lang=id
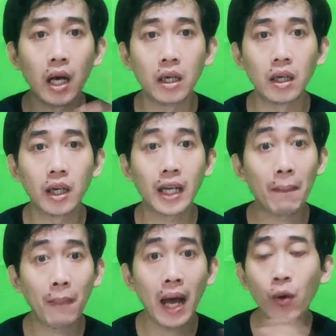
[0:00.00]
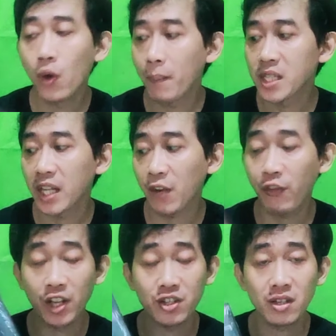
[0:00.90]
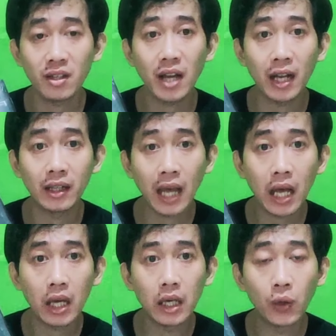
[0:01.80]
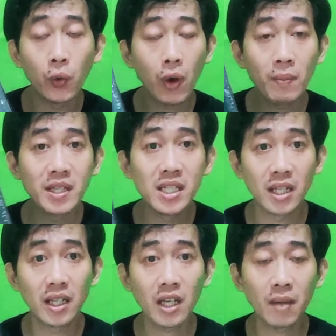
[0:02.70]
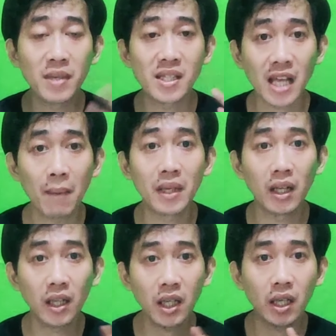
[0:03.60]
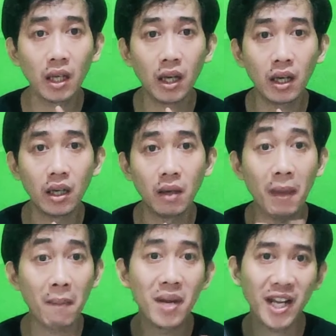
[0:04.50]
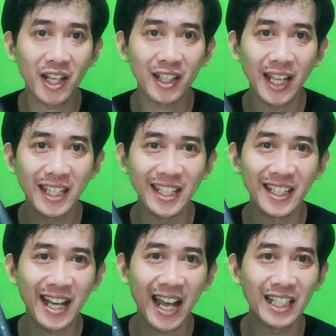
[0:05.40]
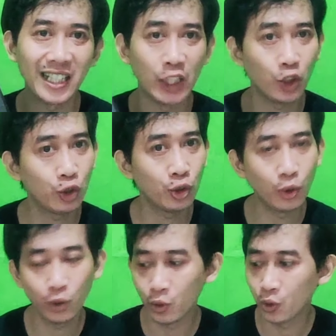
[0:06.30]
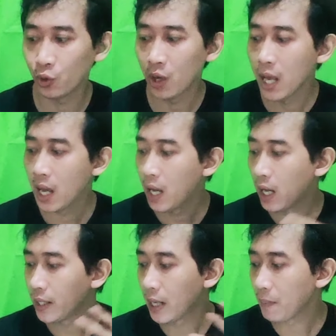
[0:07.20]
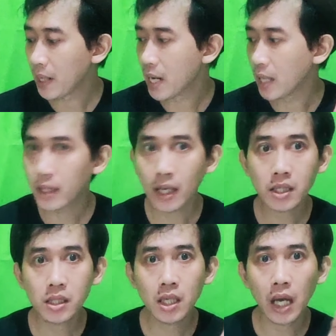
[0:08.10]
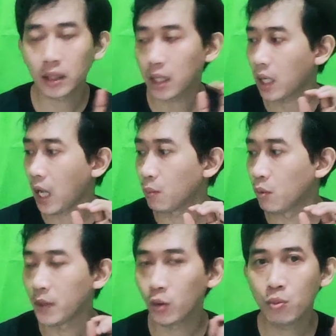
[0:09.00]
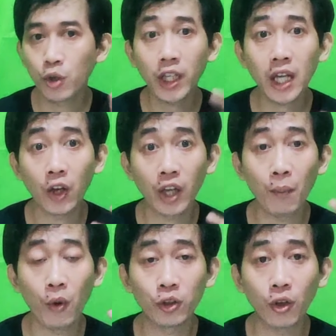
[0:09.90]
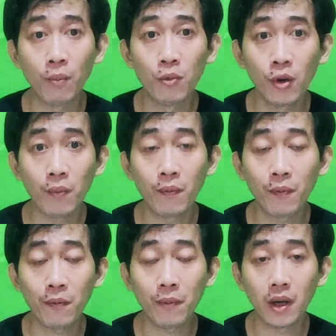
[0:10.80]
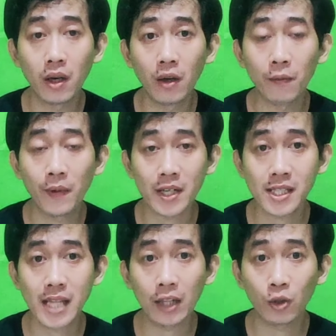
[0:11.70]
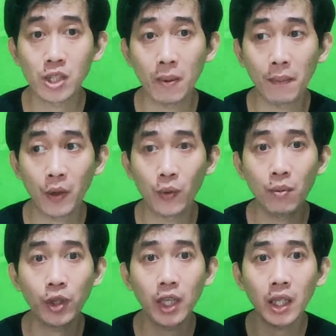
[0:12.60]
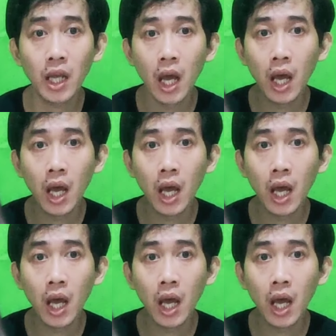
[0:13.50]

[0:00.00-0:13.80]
uh, kenapa gue pesen extension karena uh, gue di sini bisa milih uh, member yang kita inginkan gitu dan bedanya sih antara album itu mungkin kalau yang photobook uh, eh, per satu sama per dua mungkin